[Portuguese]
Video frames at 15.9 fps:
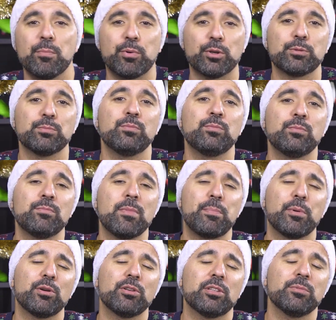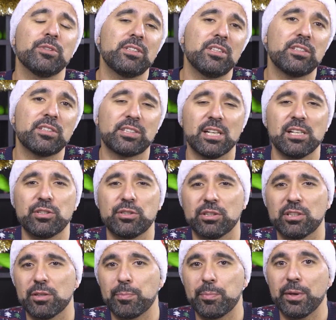Pois uma pergunta muito interessante,
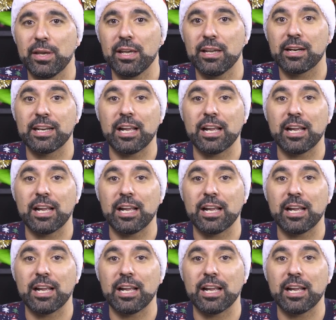JP.